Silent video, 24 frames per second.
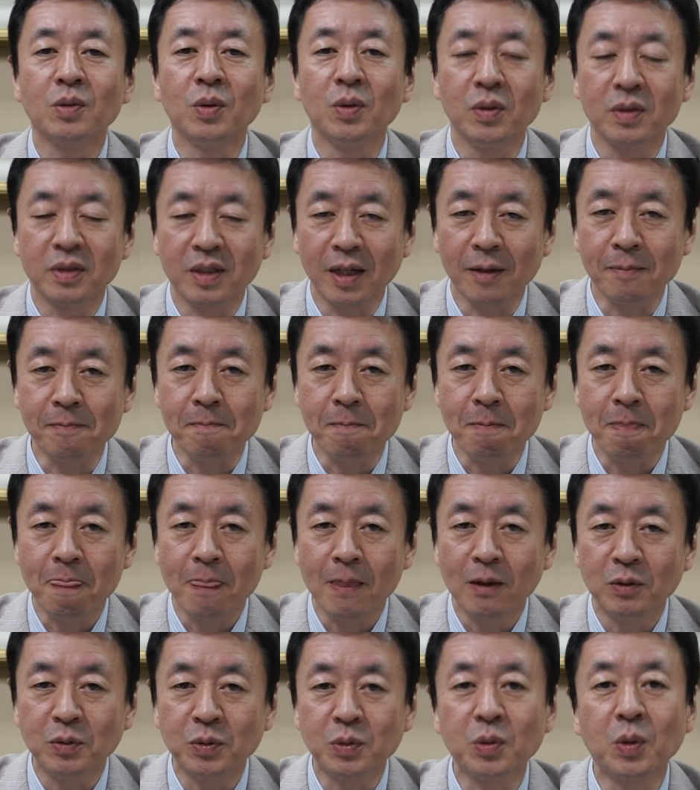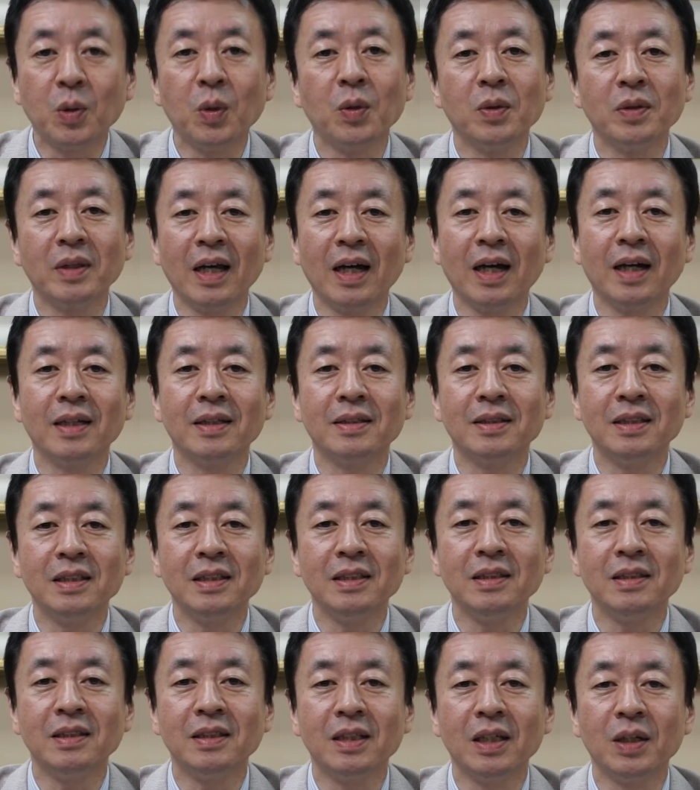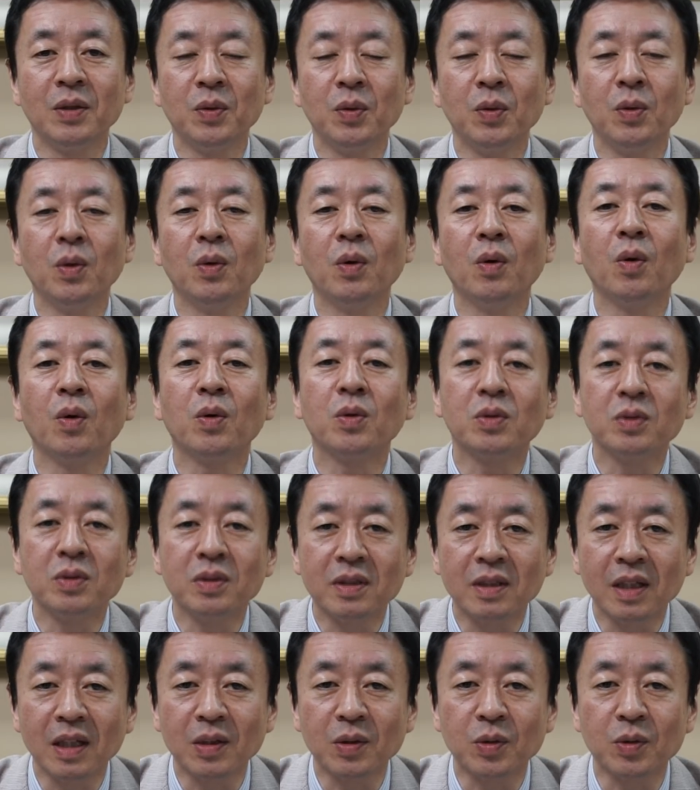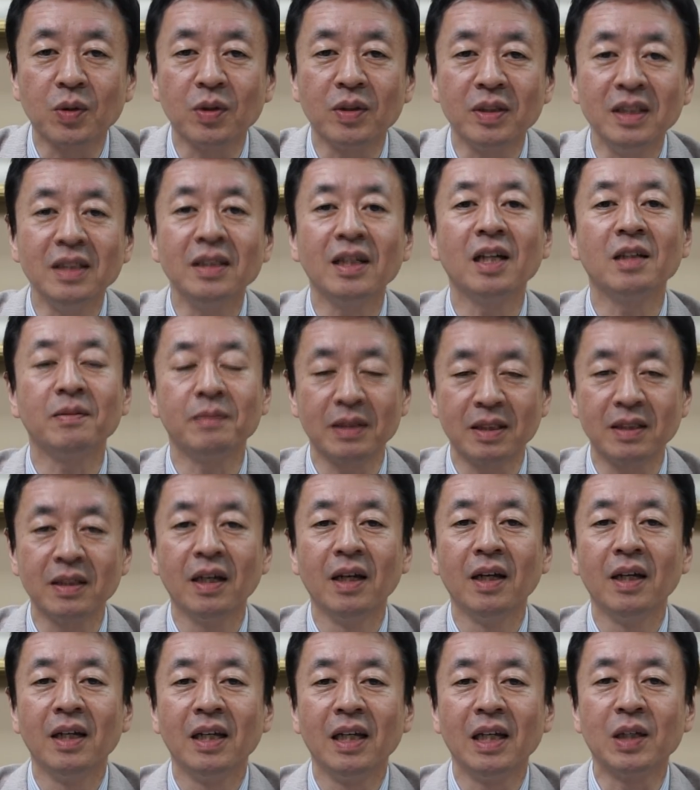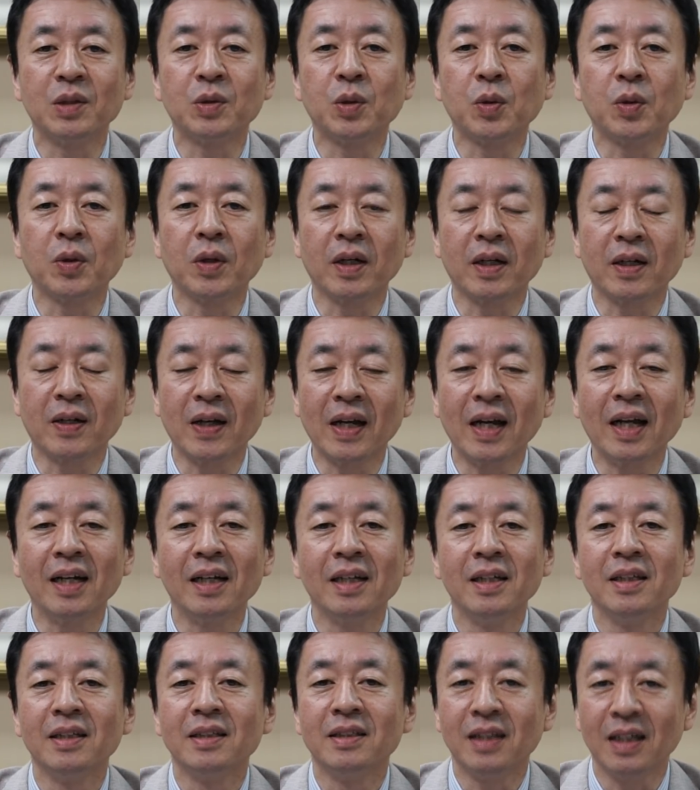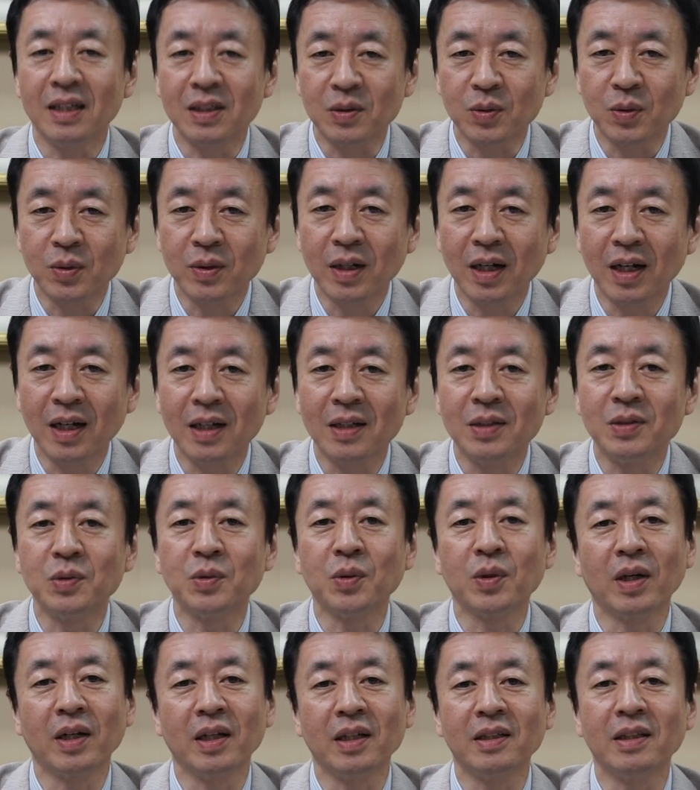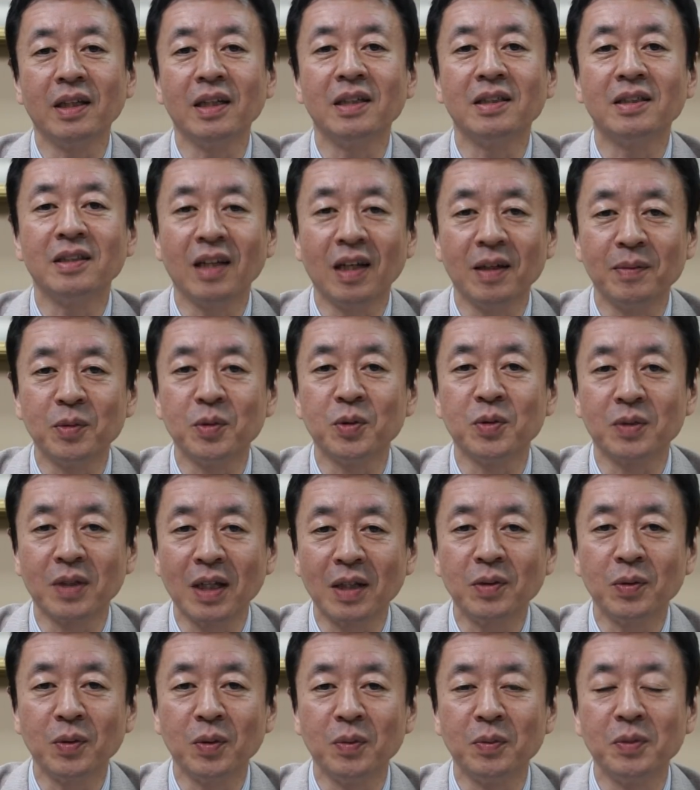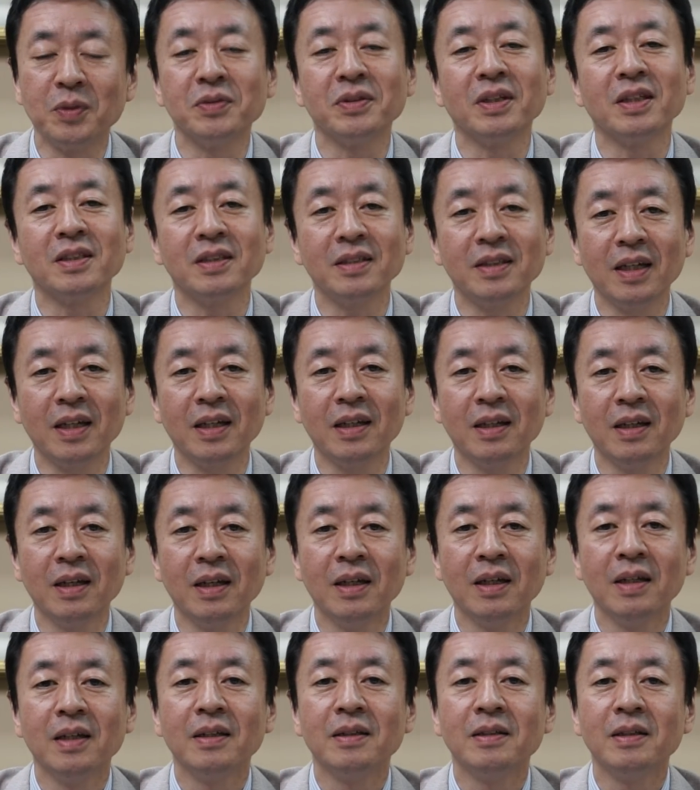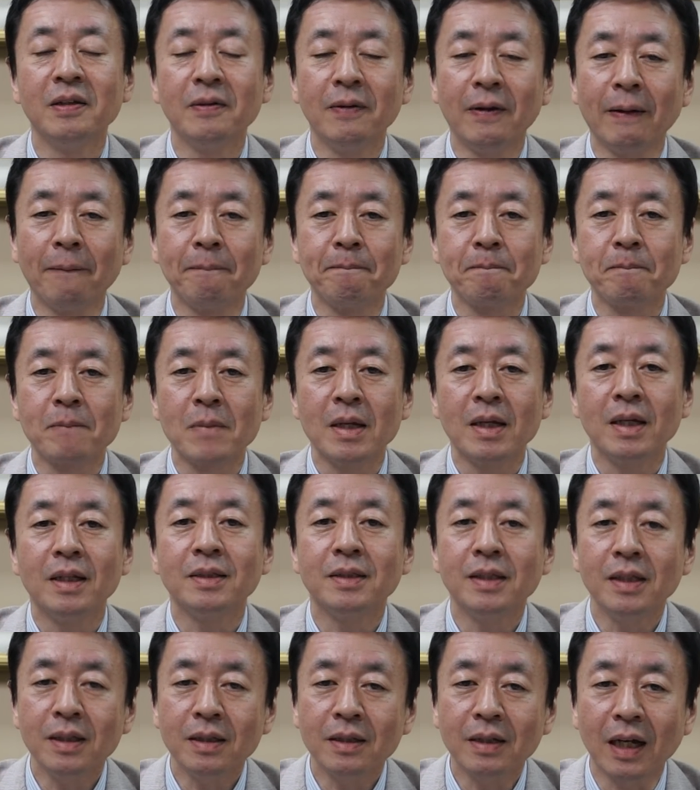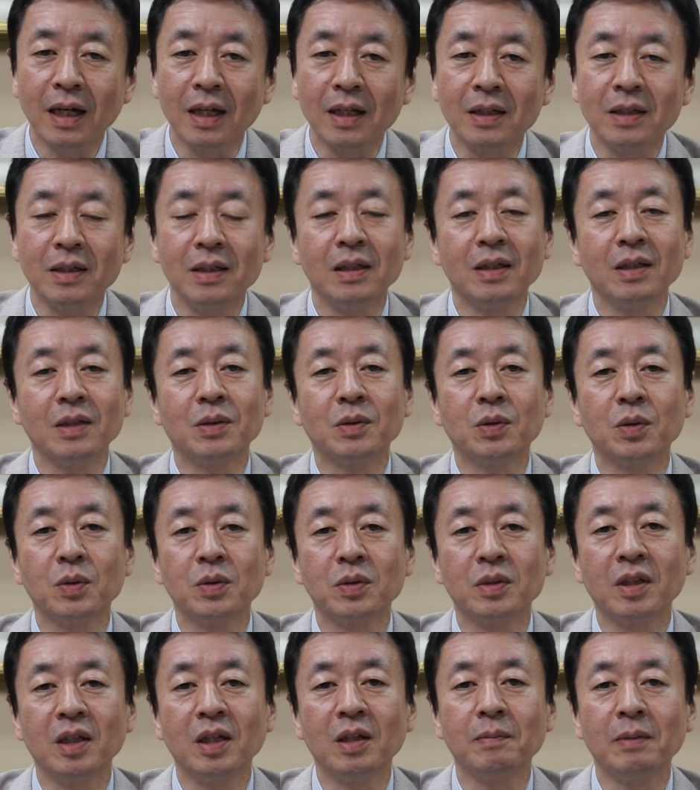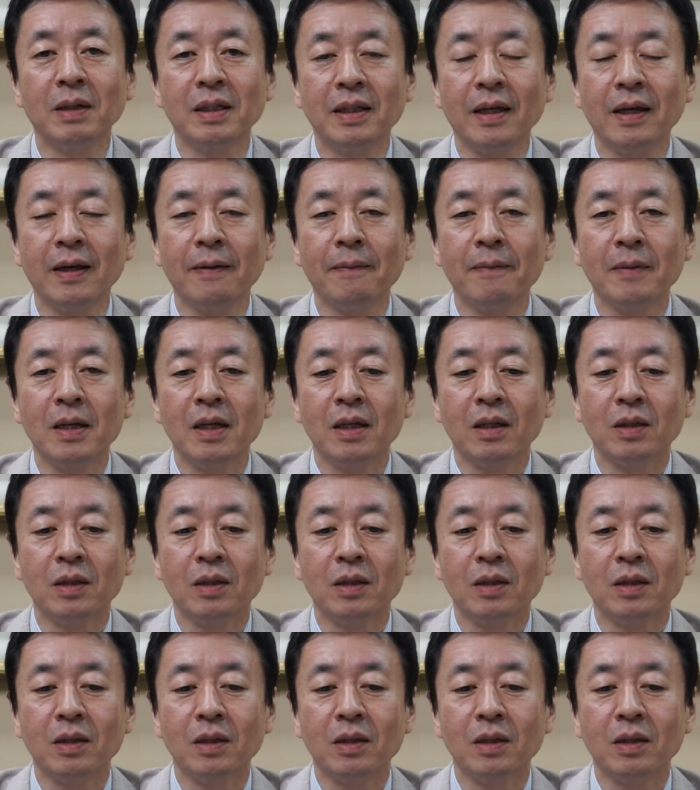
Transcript: 当然不幸な人生を送っていくことになります。ここからなんとか逃れていきたいものだと思うんですね。では前回このテーマで、